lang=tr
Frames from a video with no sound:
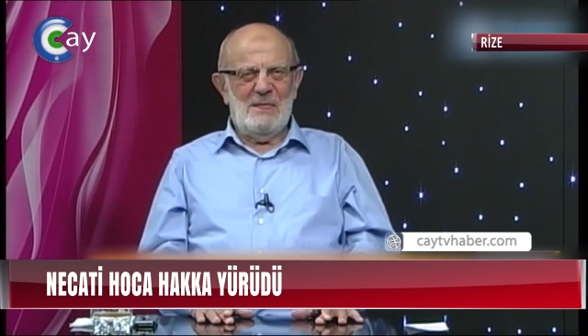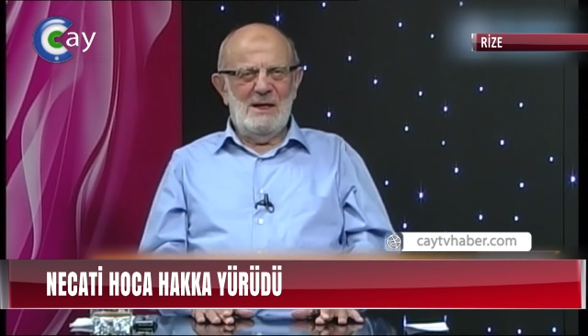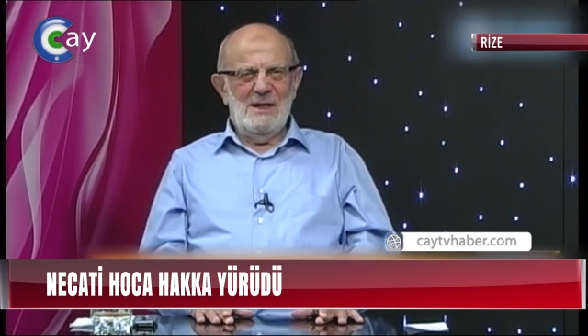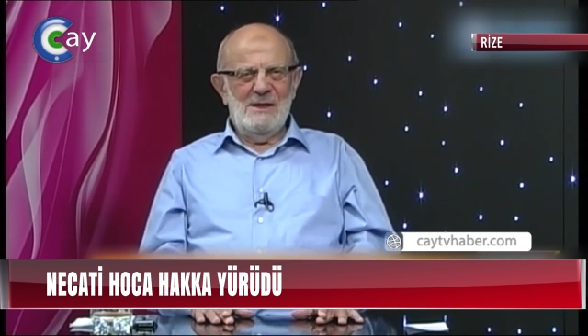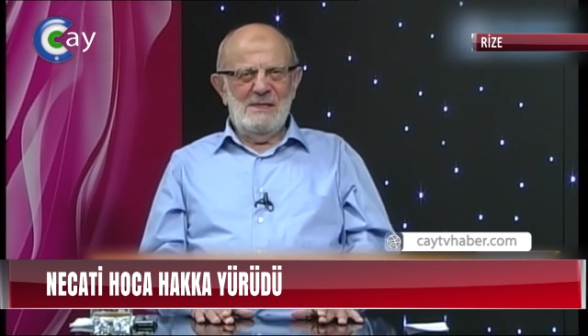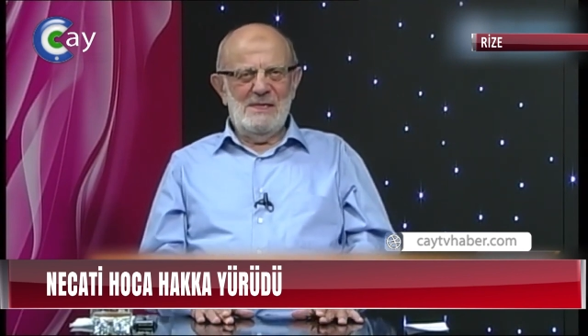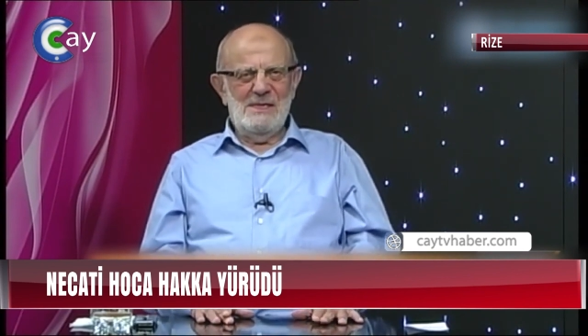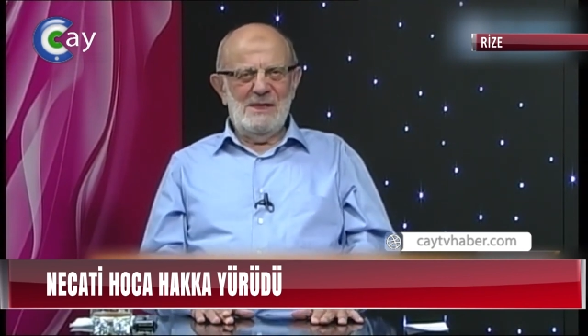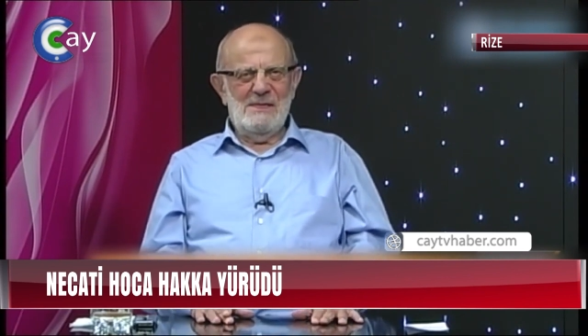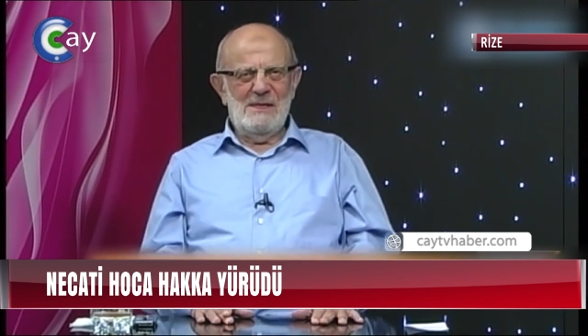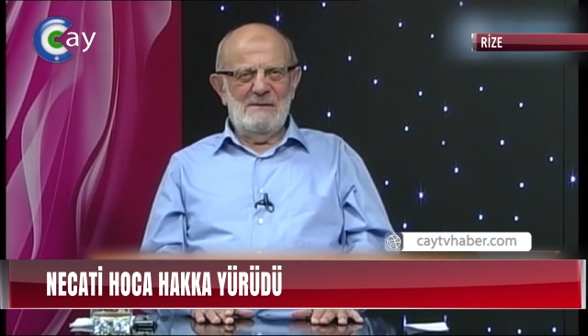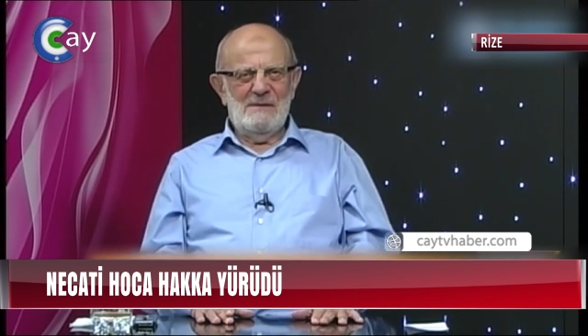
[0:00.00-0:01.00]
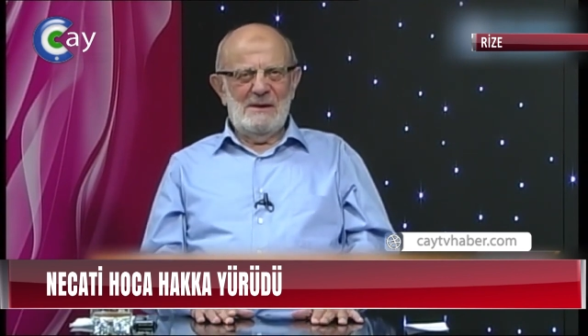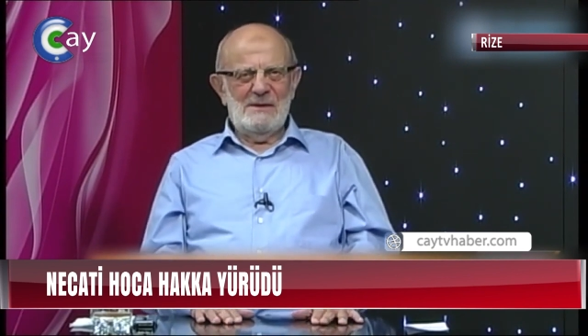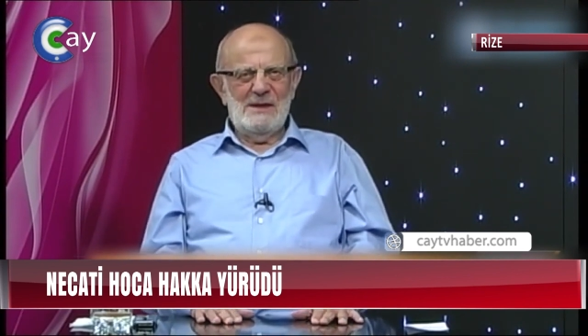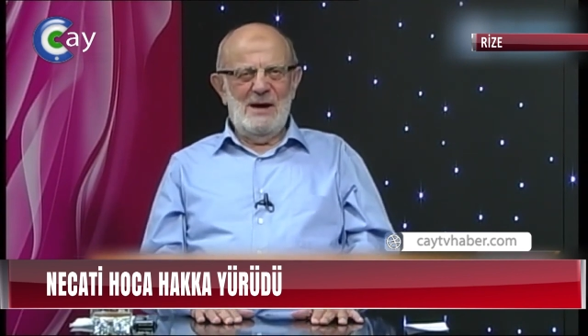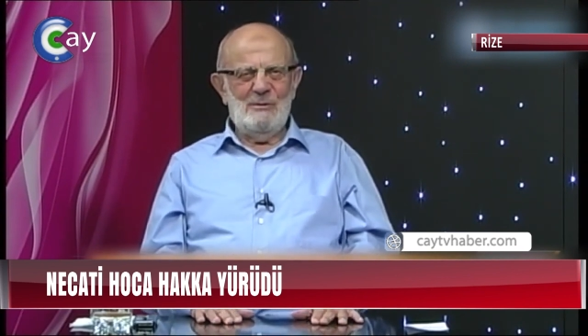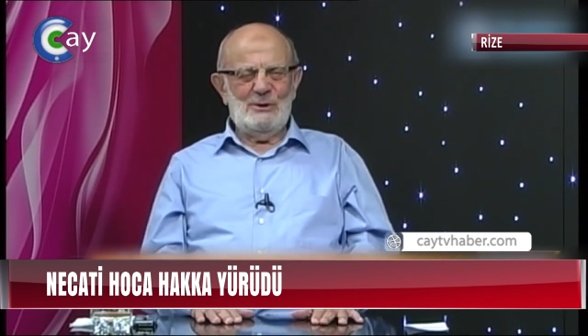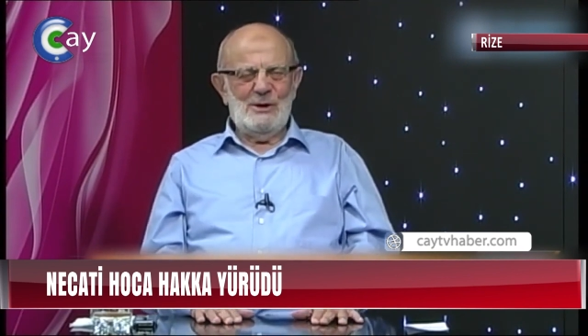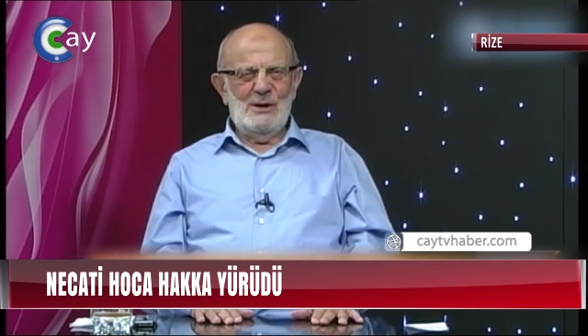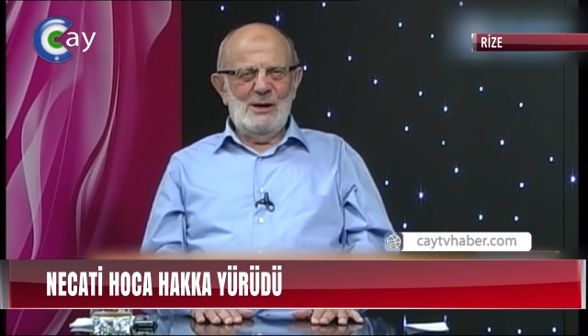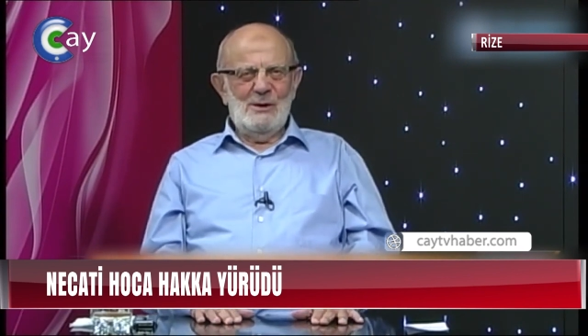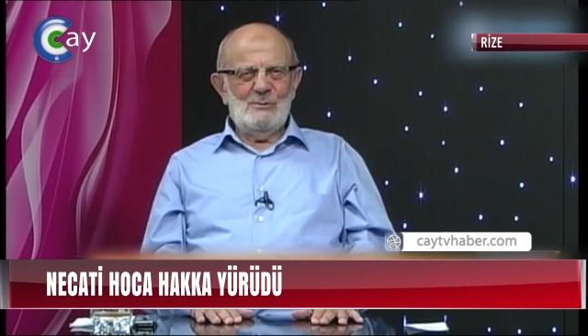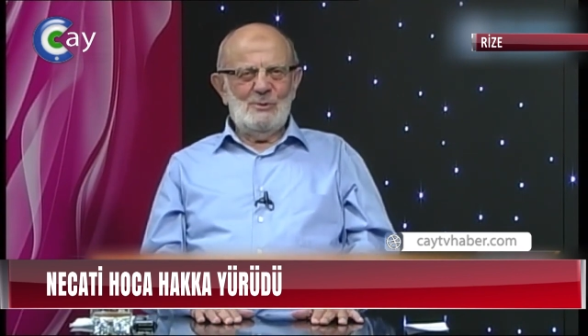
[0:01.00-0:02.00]
Evet helallik istiyorlar. Ben bunu
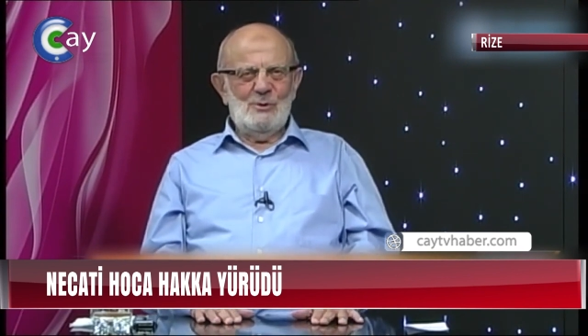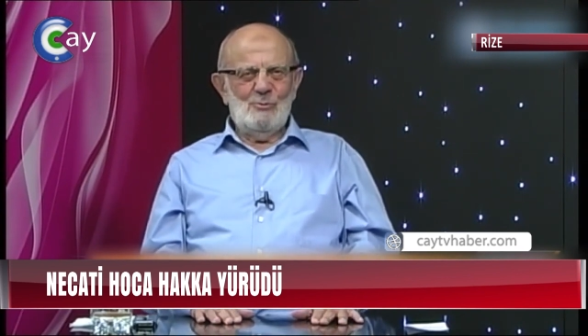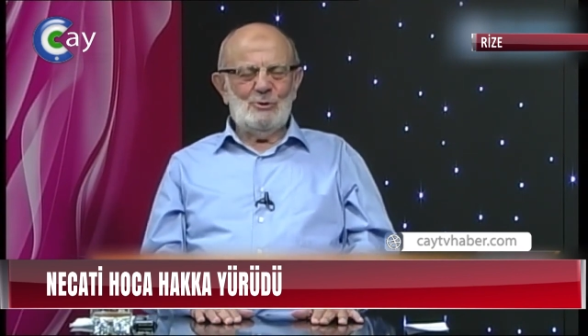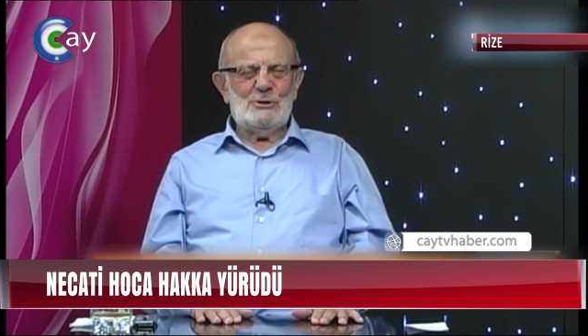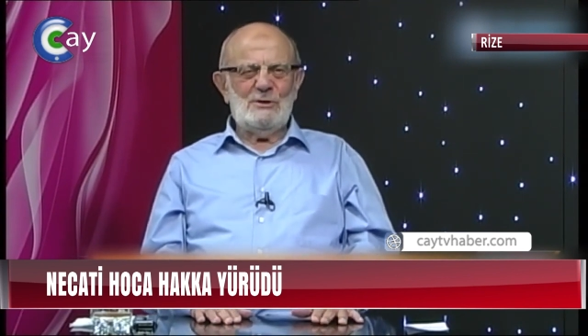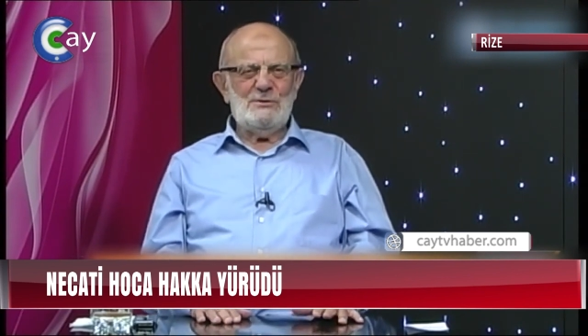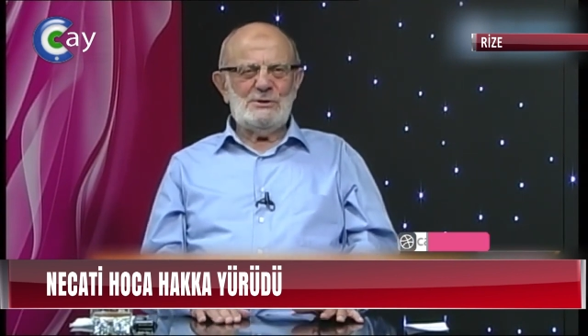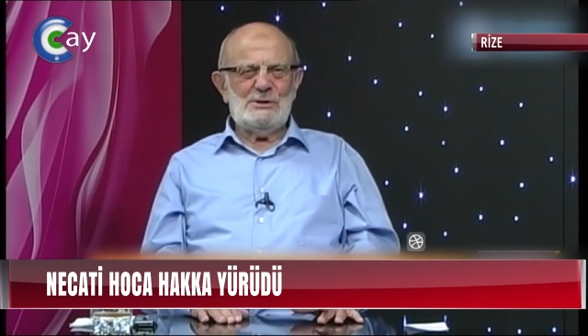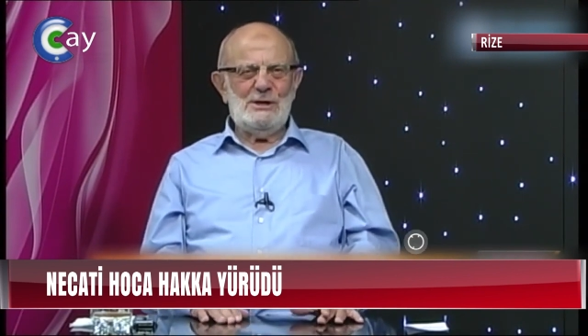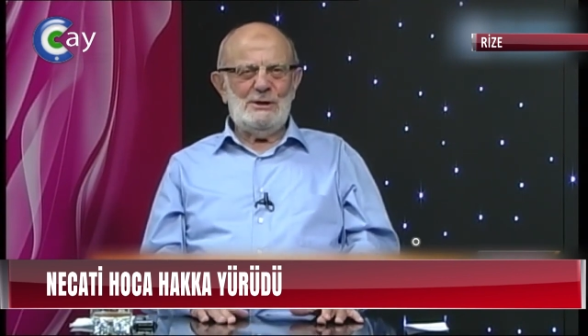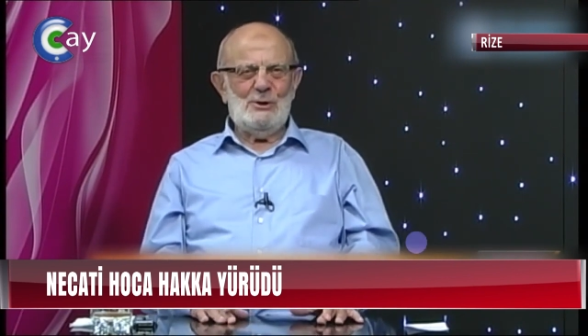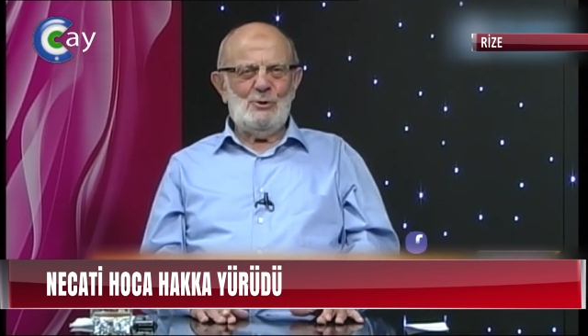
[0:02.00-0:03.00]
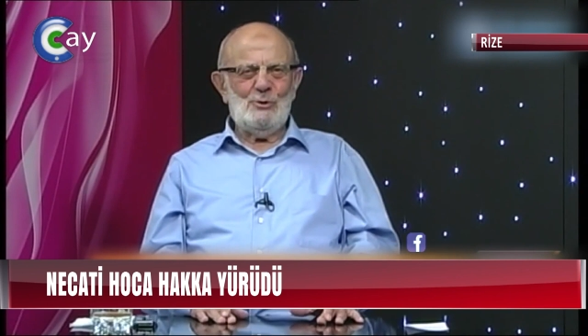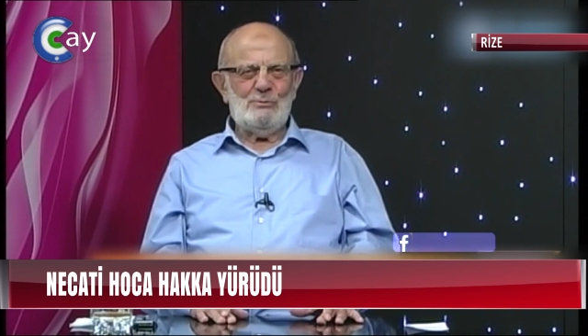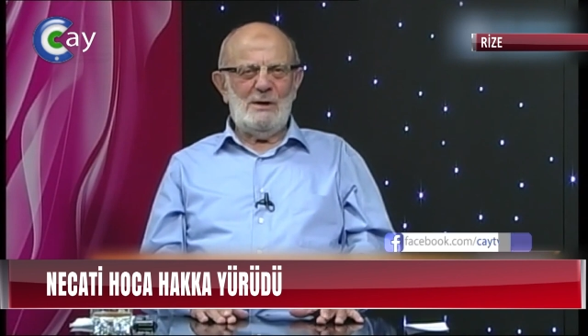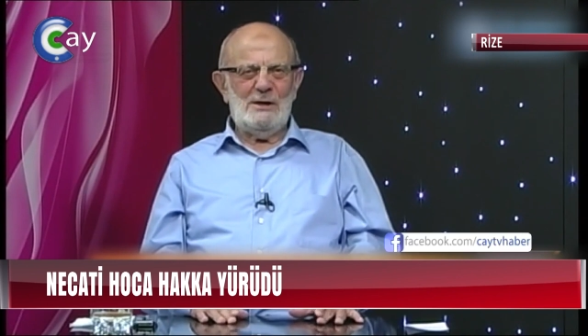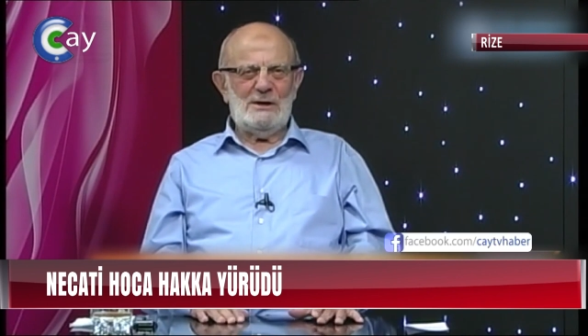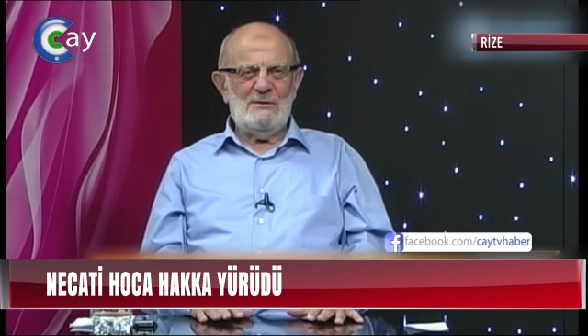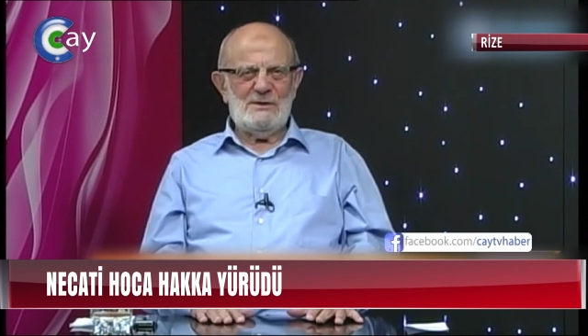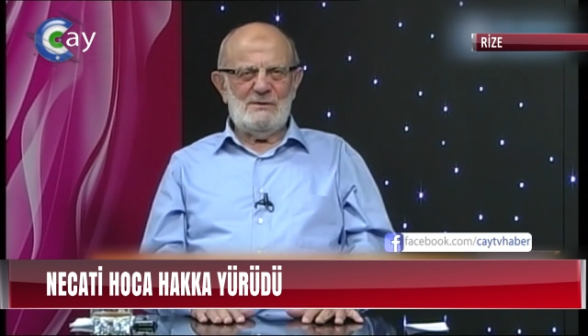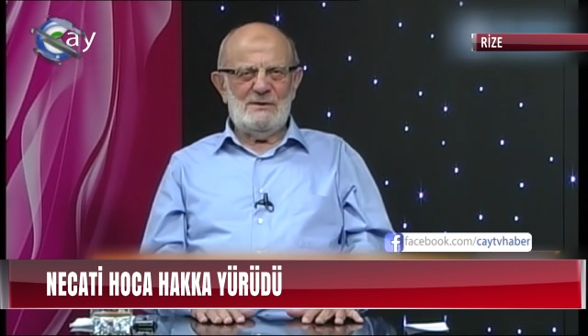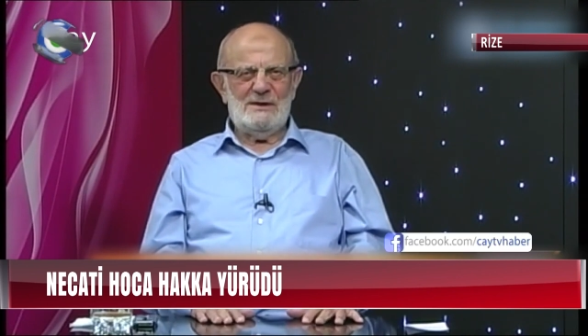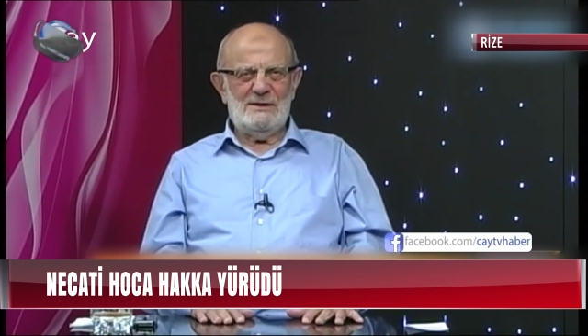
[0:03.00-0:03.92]
bu Twist'i de unutmayın Twist var.